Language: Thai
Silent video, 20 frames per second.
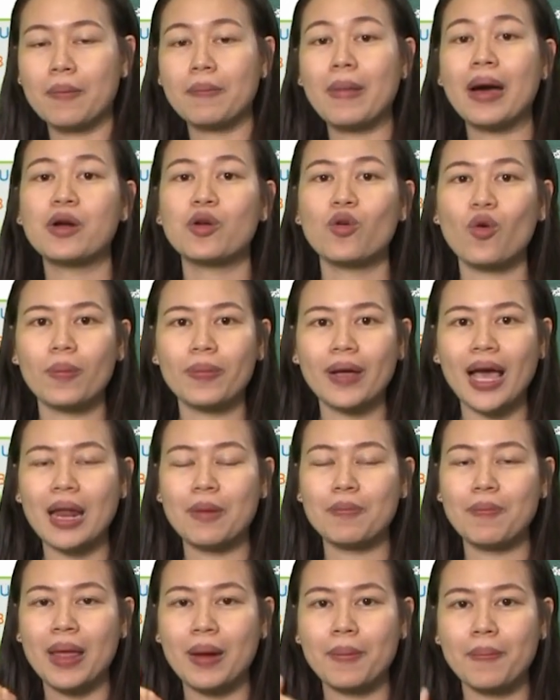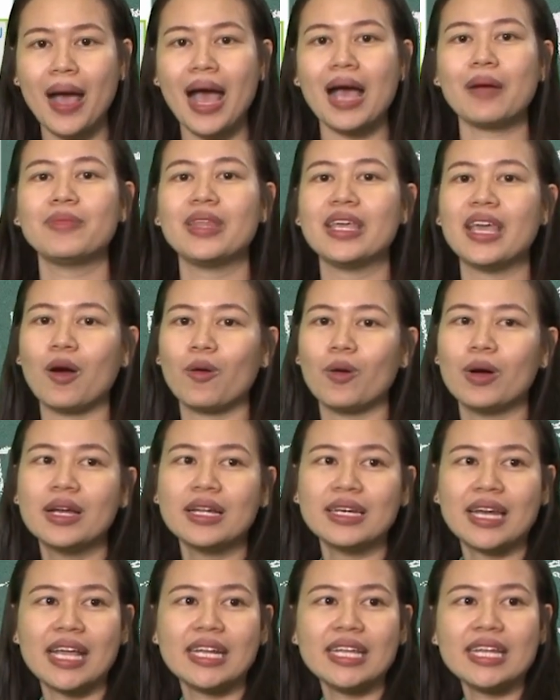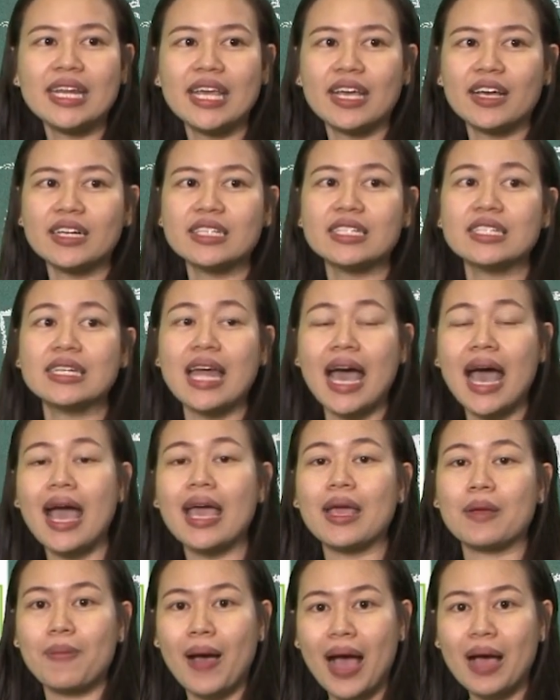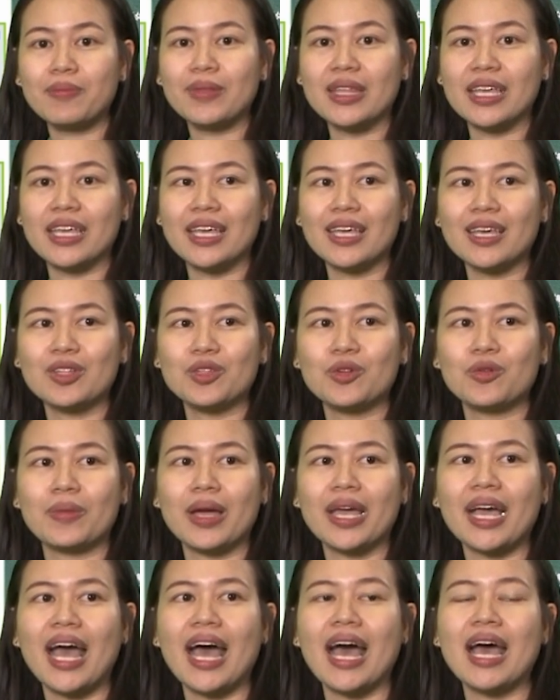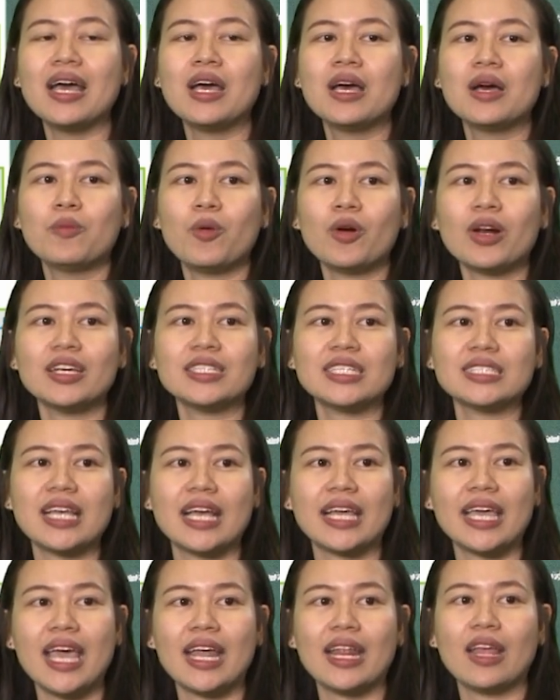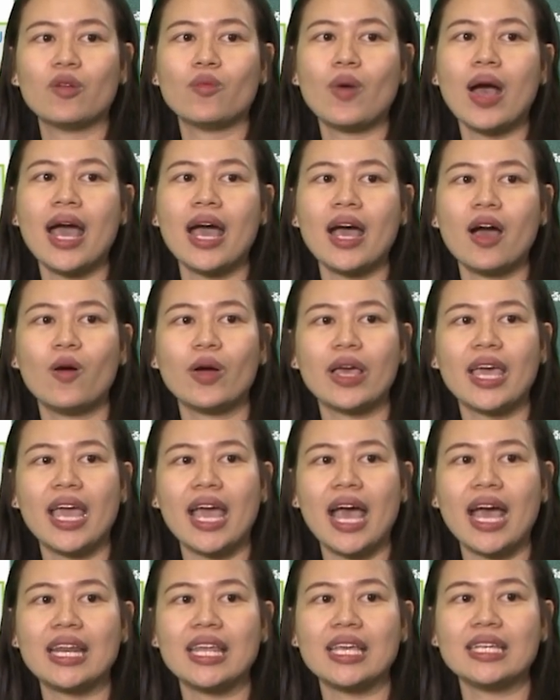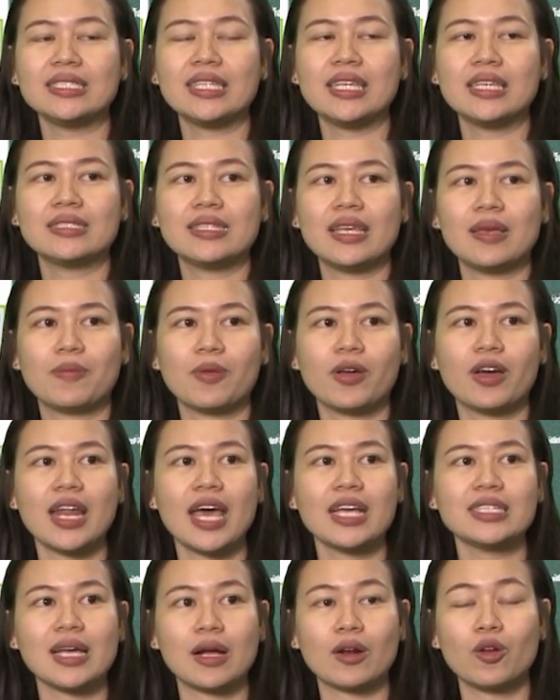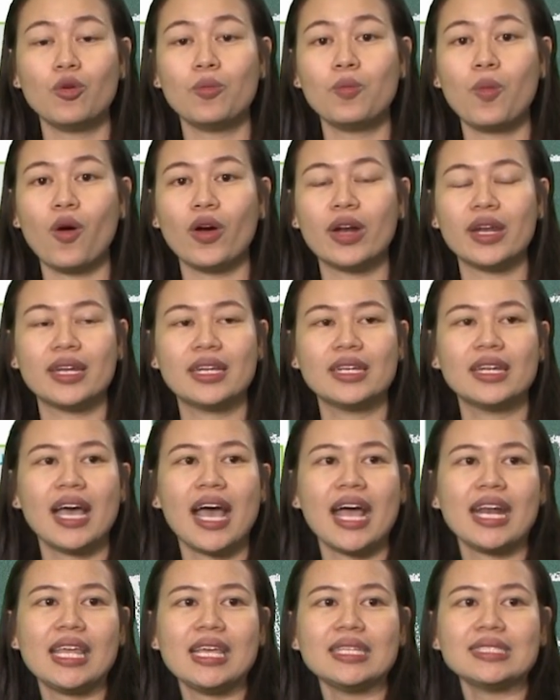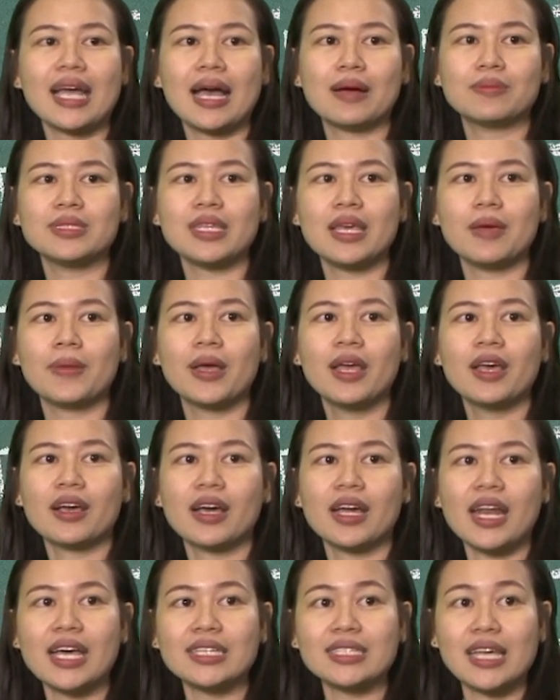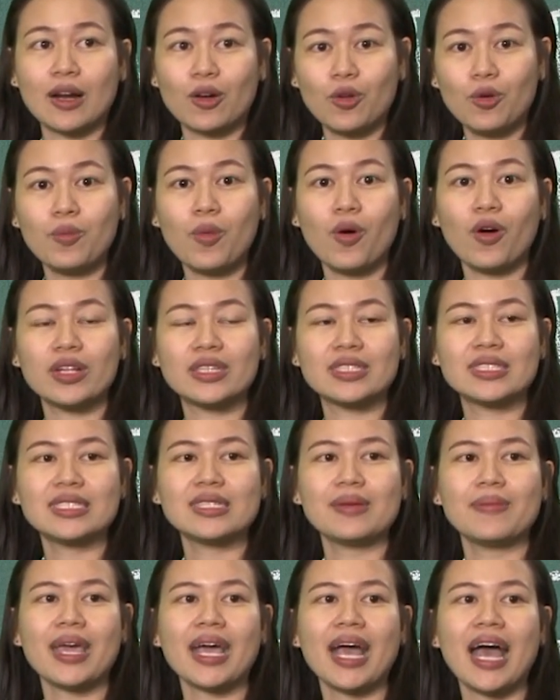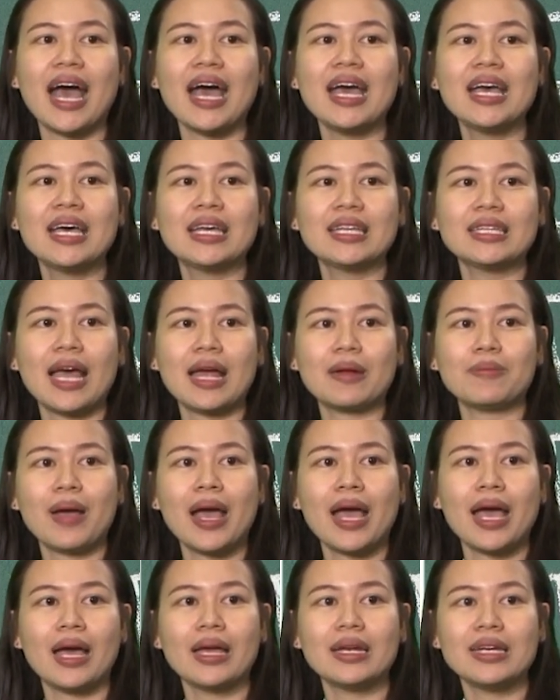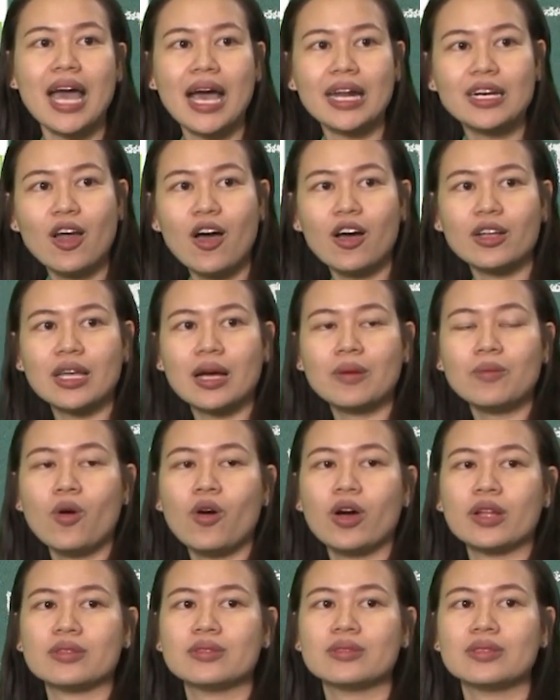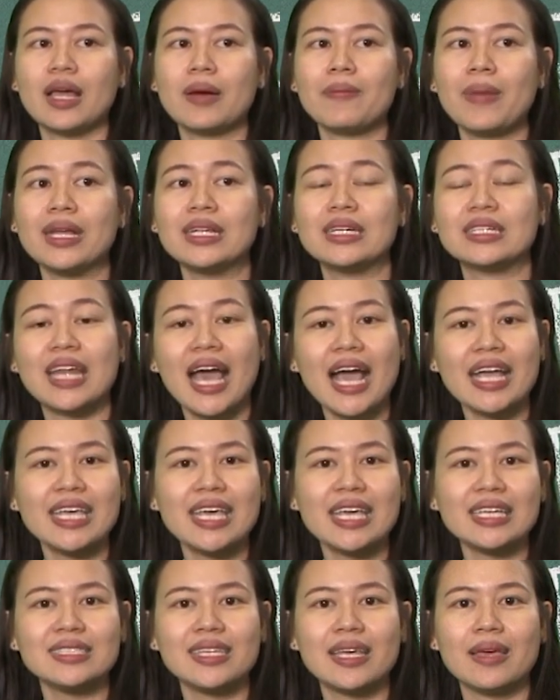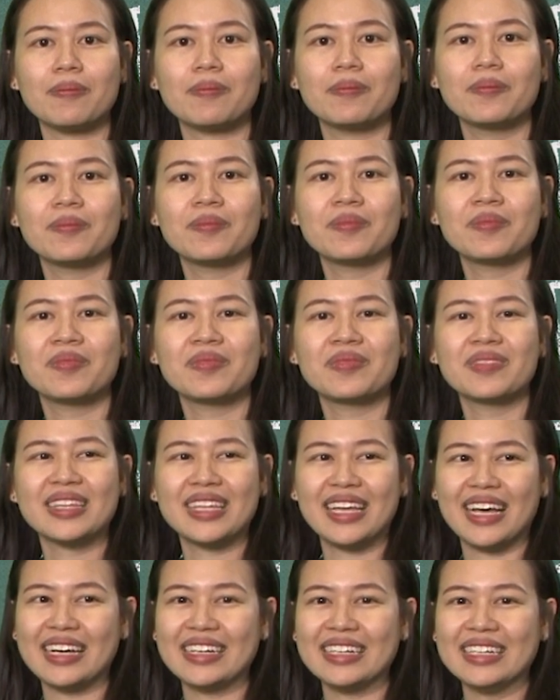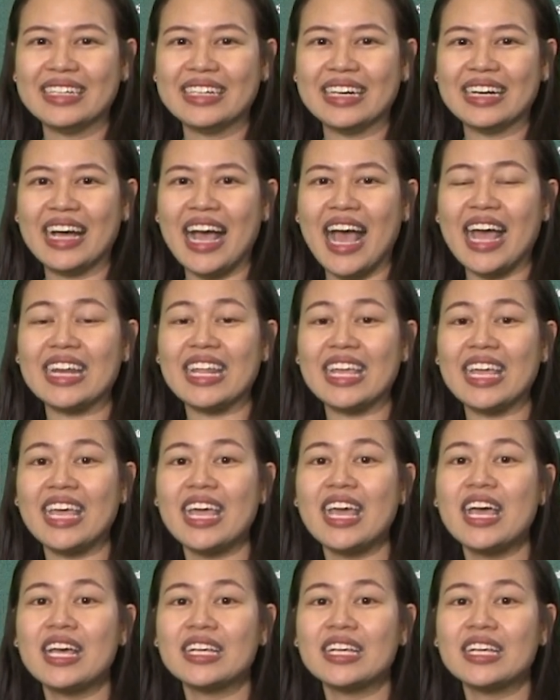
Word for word: มารวมกันเป็นภาพเดียว ในที่นี้ก็คือได้ภาพนี้ถูกไหมคะ พวกเราจะสังเกตเห็นว่าโอเค อันนี้ 40 ก็ได้จากรูปบน อันนี้ 30 ก็ได้จากรูปบนใช่ไหมคะถัดมาด้านนอกทั้งหมดทำไมถึงได้ 20เอออันนี้